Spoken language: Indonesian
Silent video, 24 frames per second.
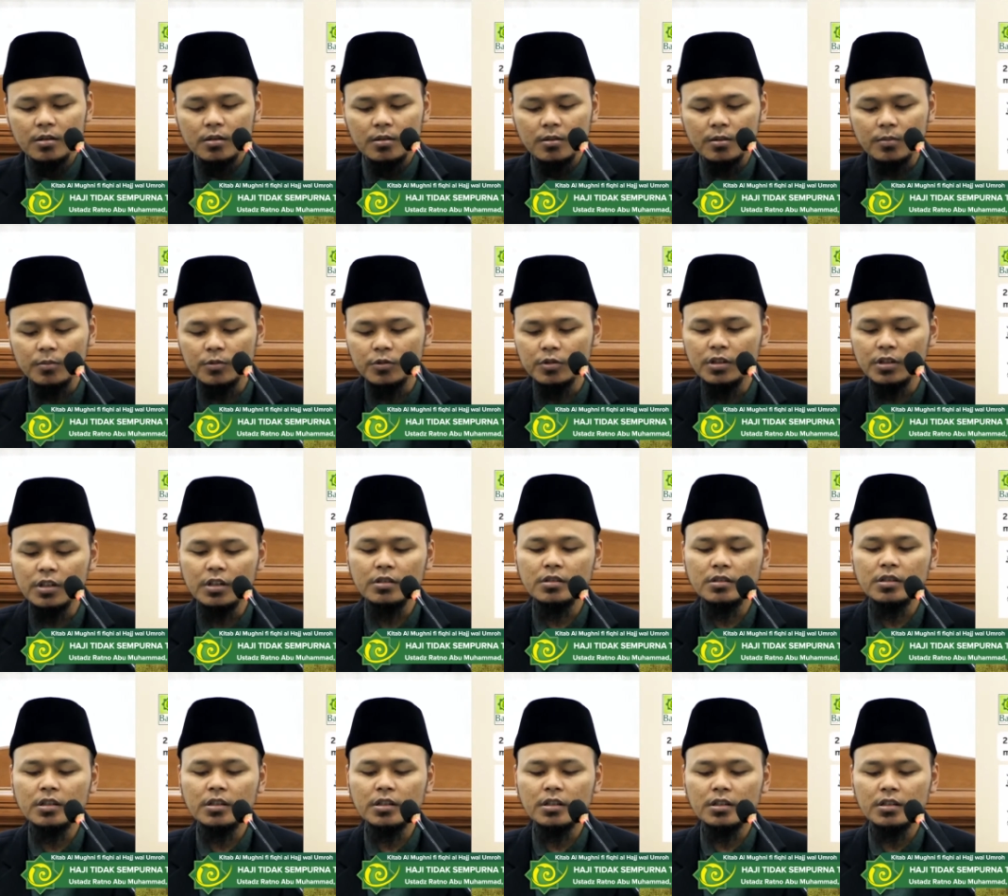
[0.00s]
Kemudian
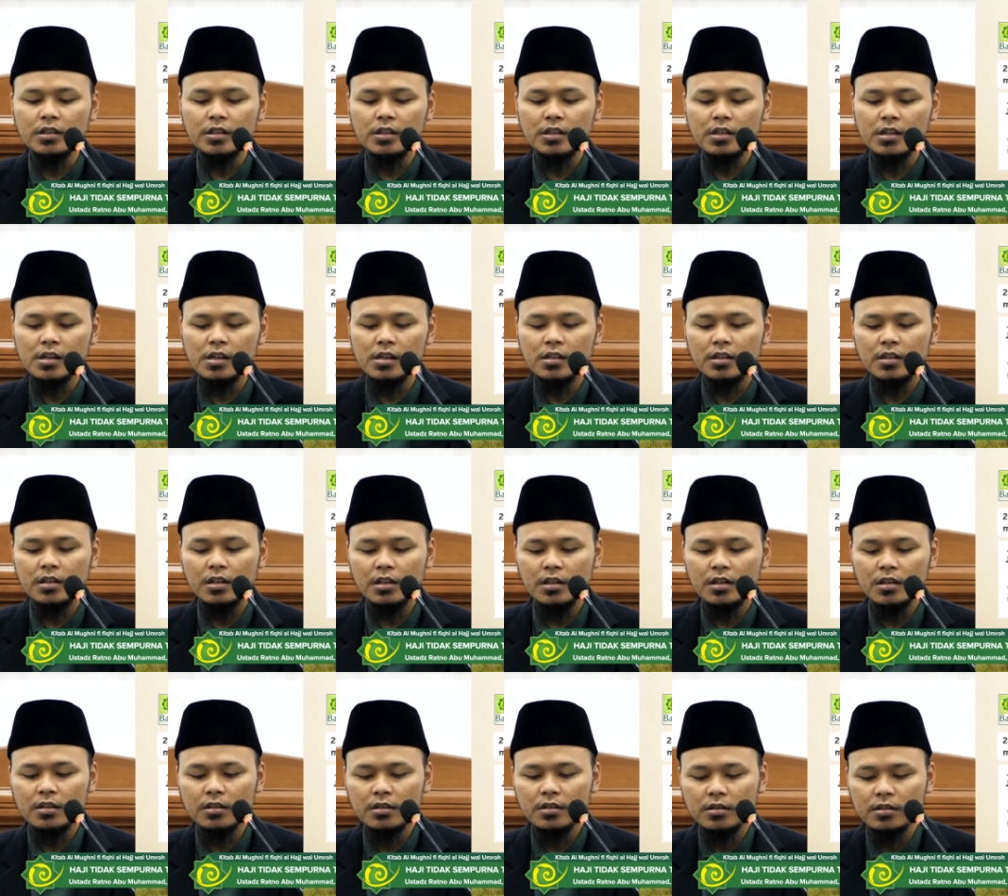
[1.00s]
yang ketiga
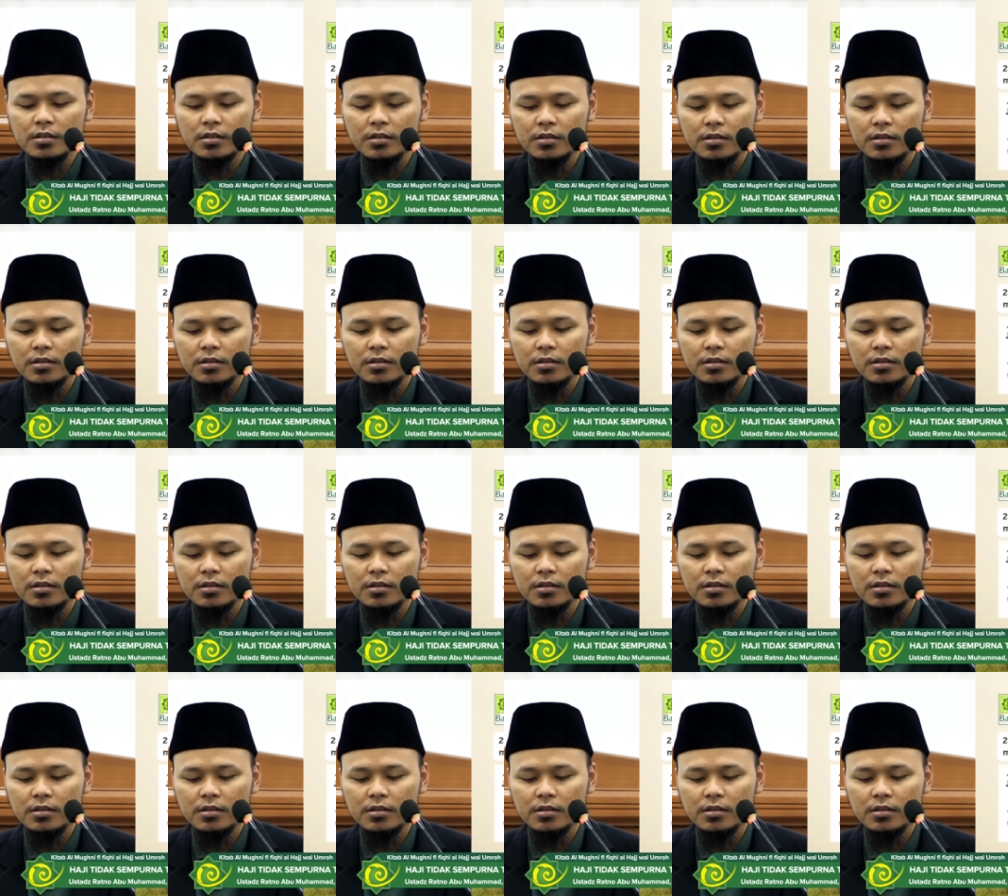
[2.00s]
adalah